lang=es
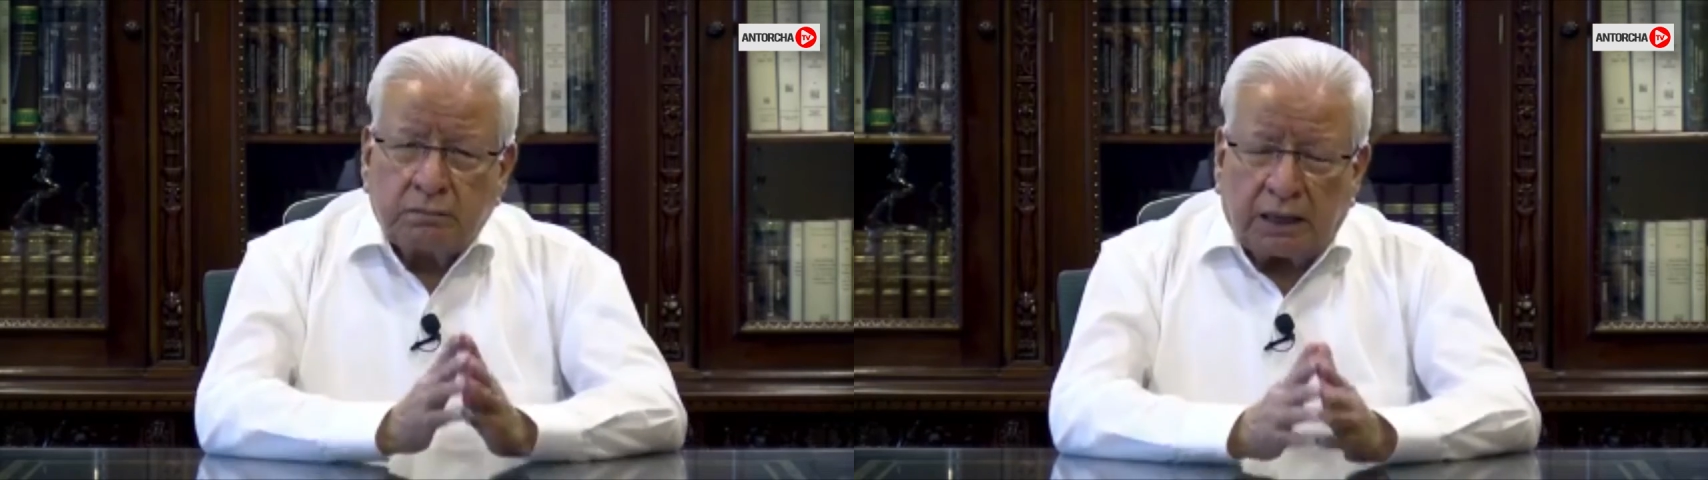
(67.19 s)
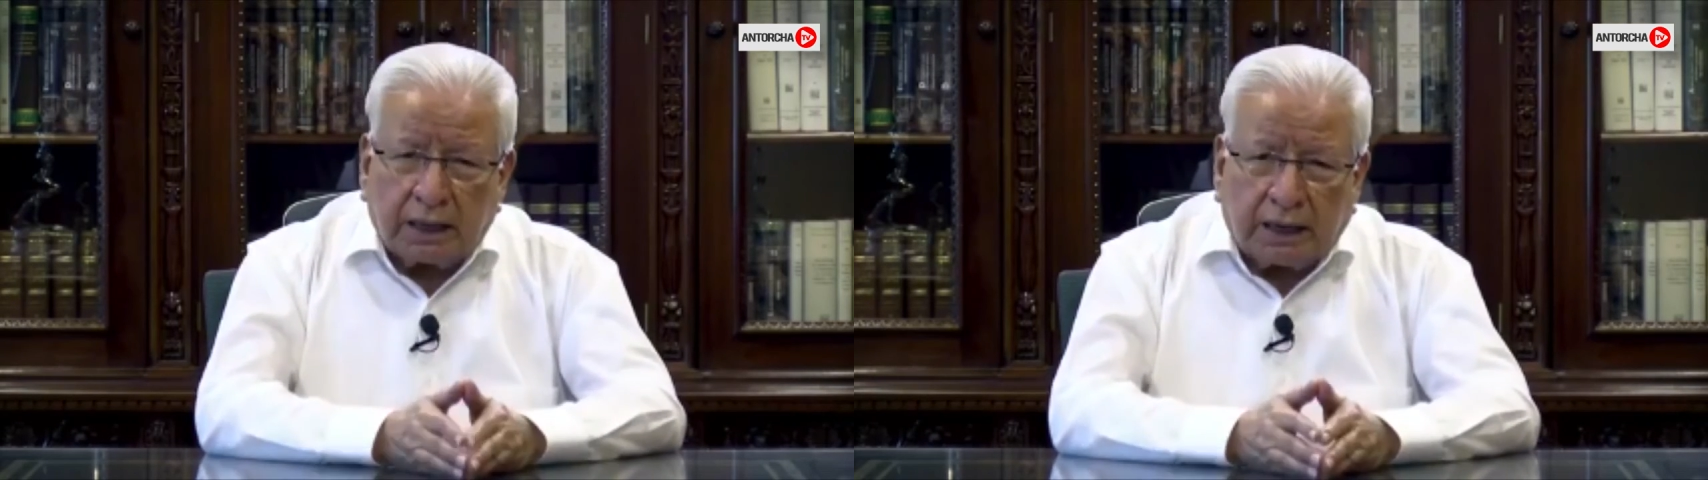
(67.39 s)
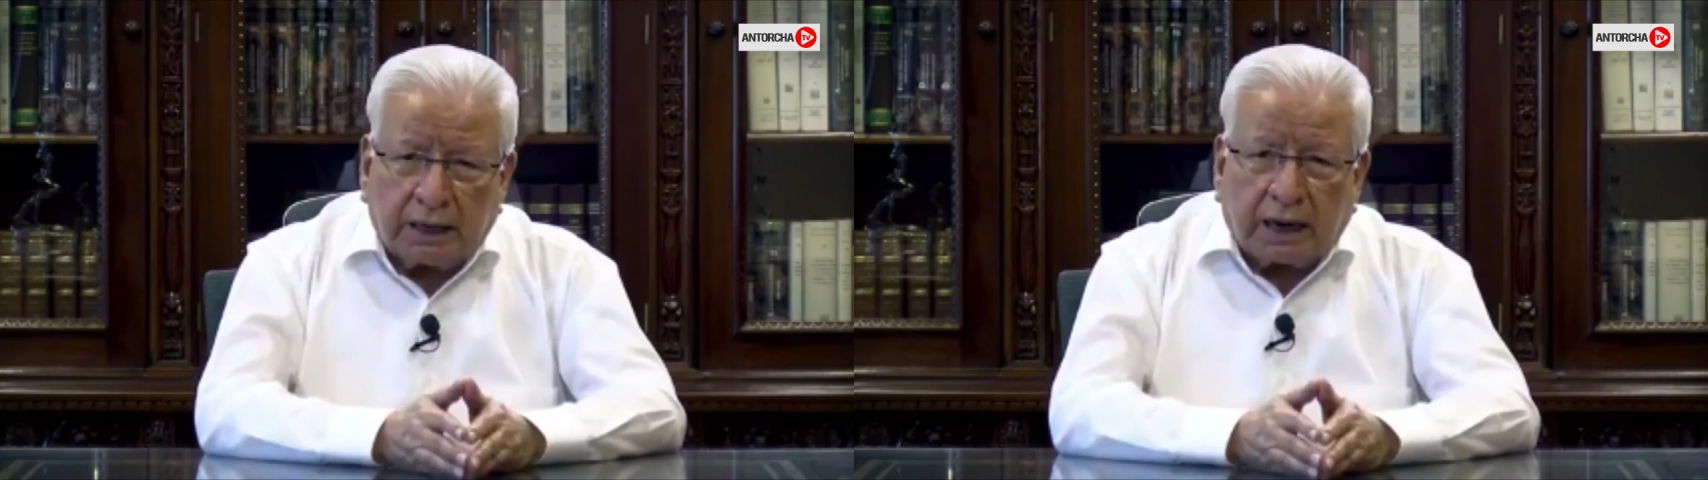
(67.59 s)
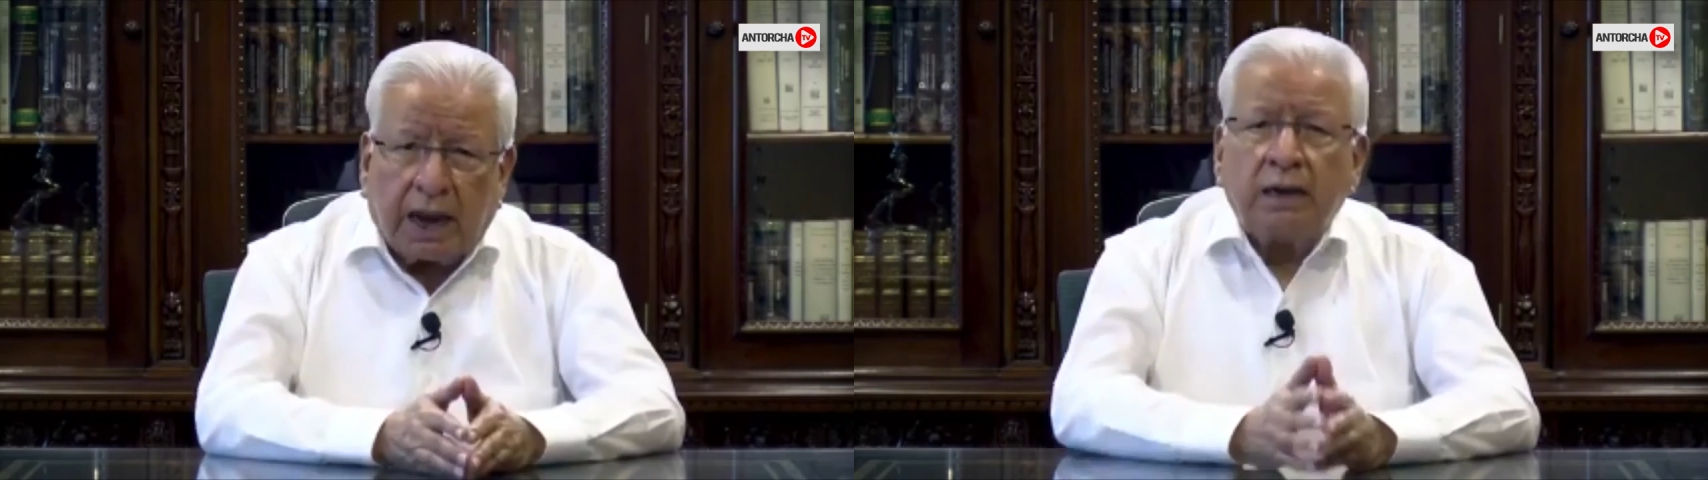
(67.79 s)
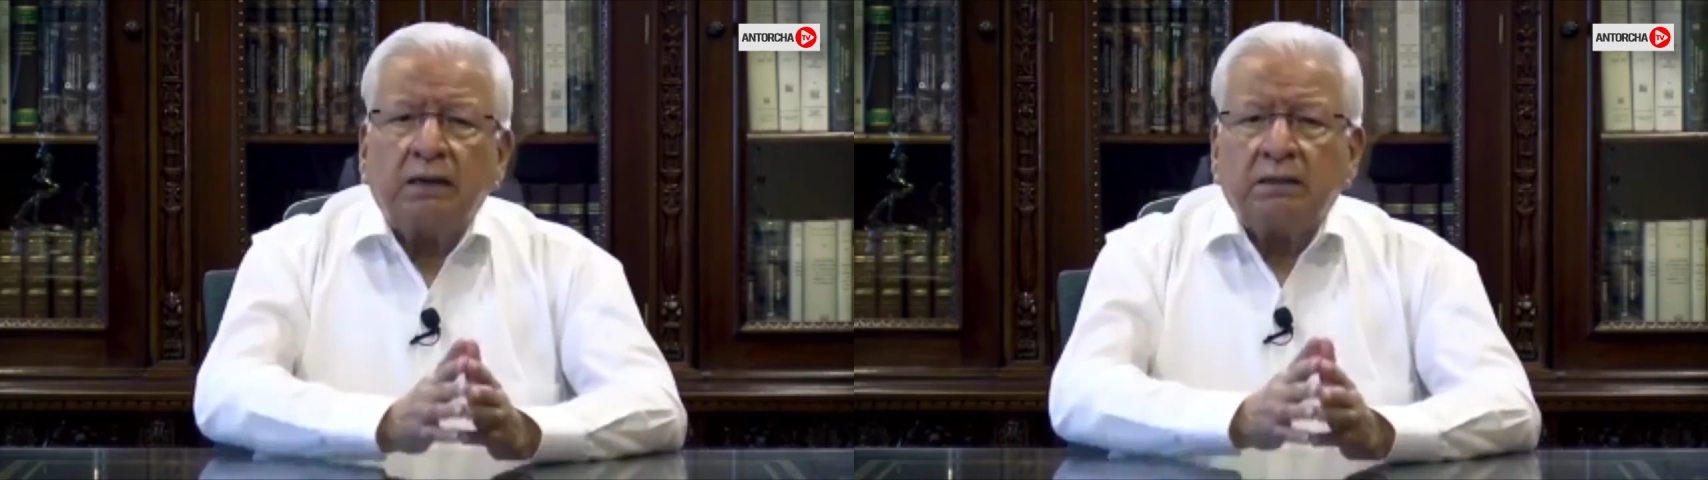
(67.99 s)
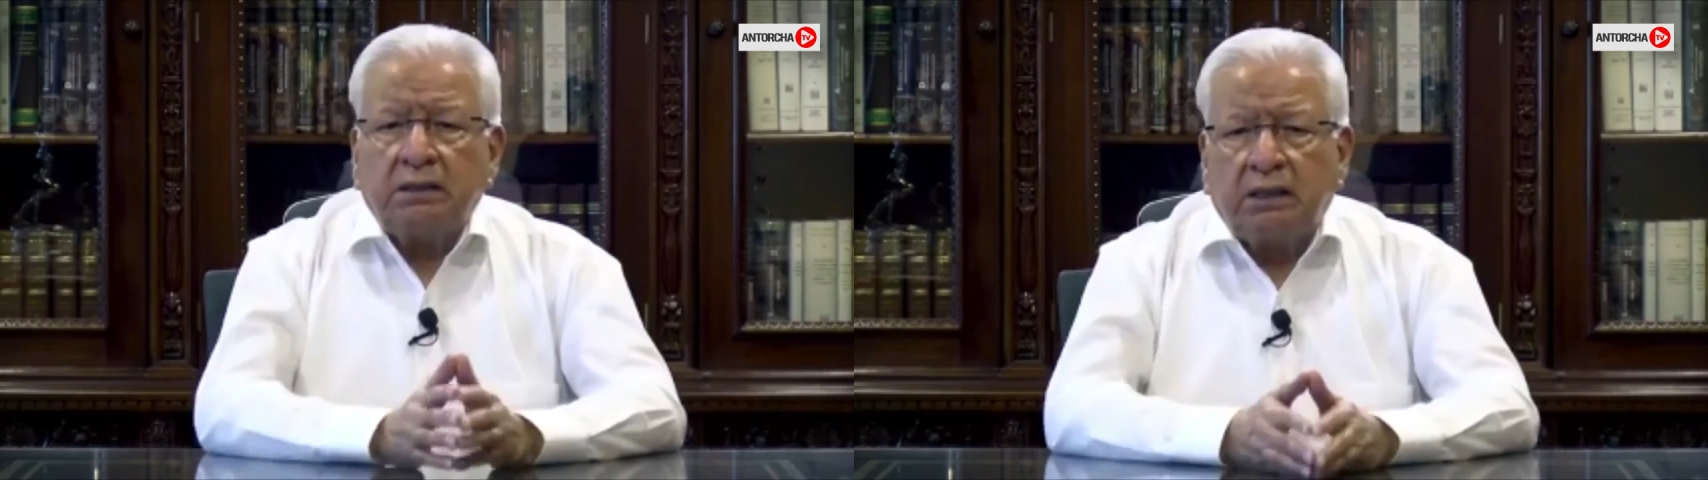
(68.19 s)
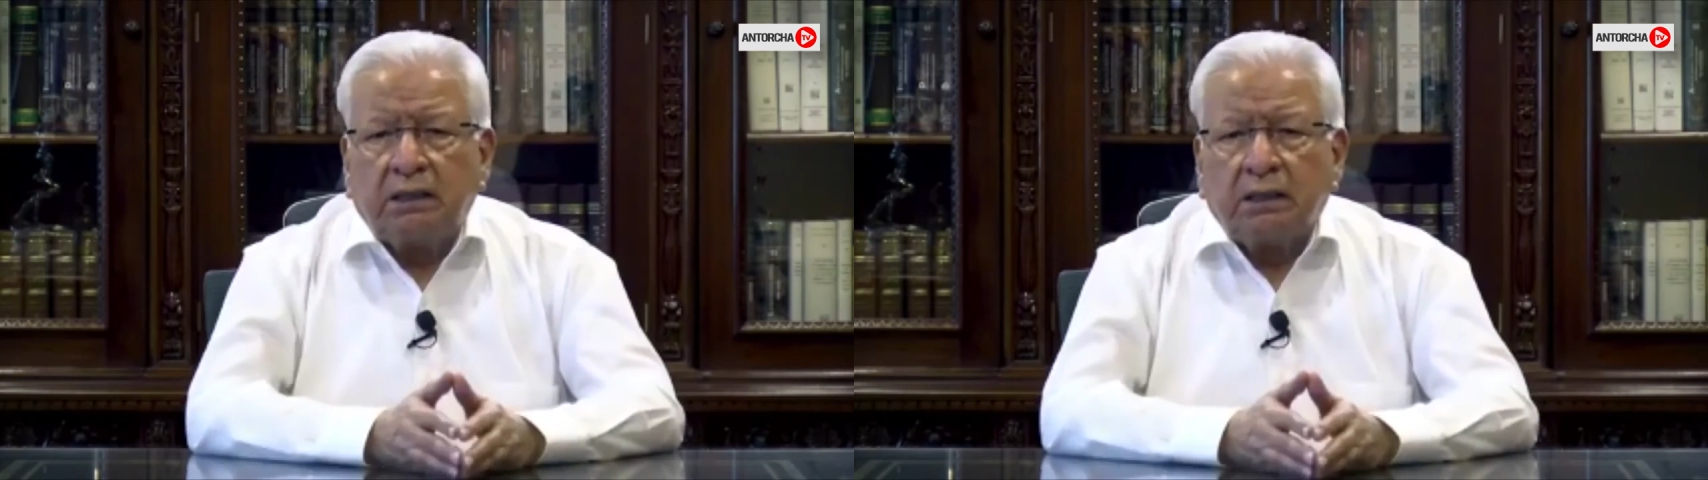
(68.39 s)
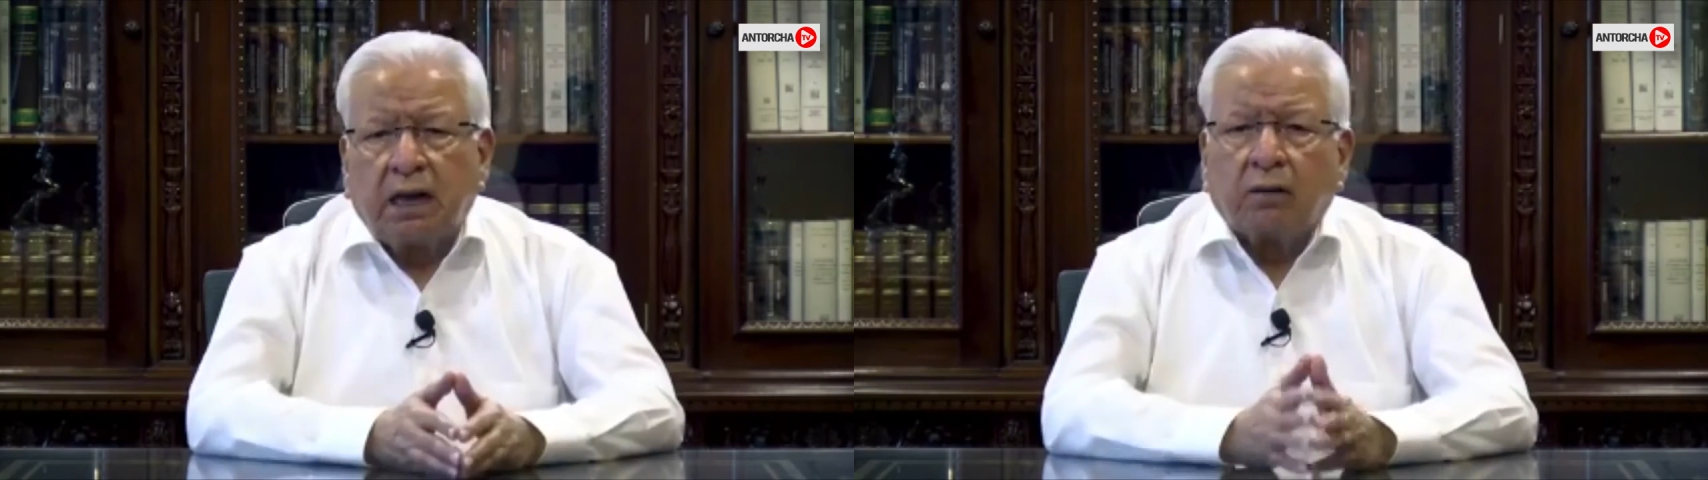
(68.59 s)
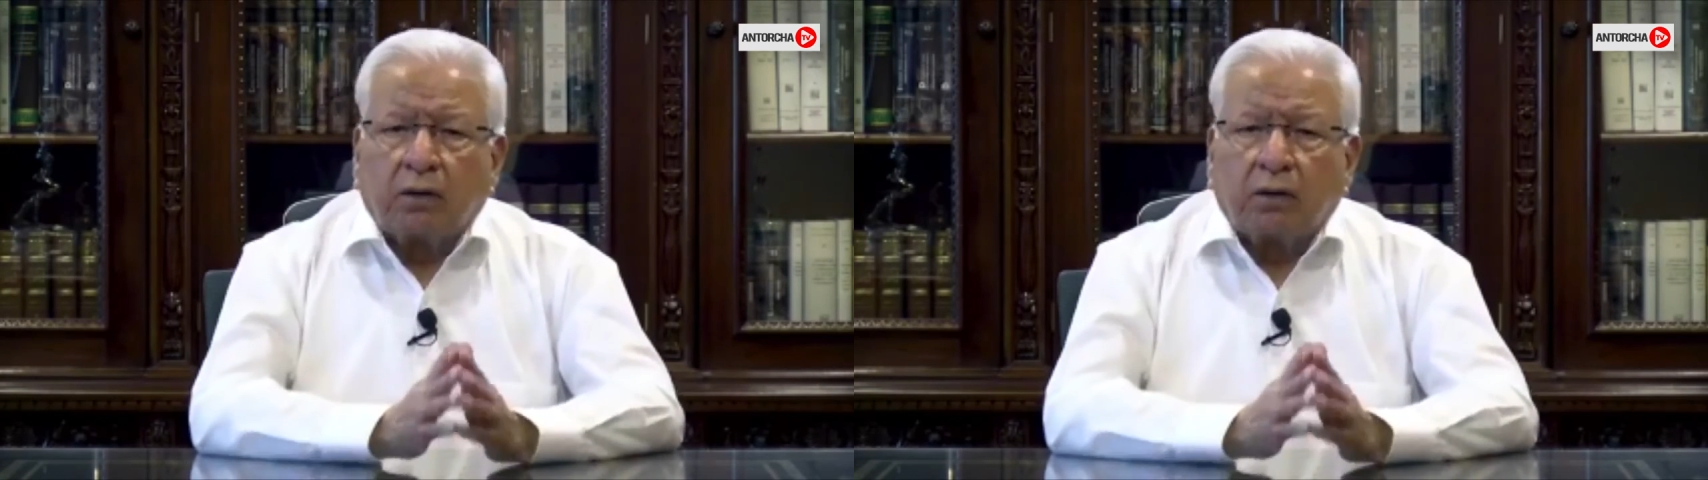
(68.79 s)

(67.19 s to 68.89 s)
en general y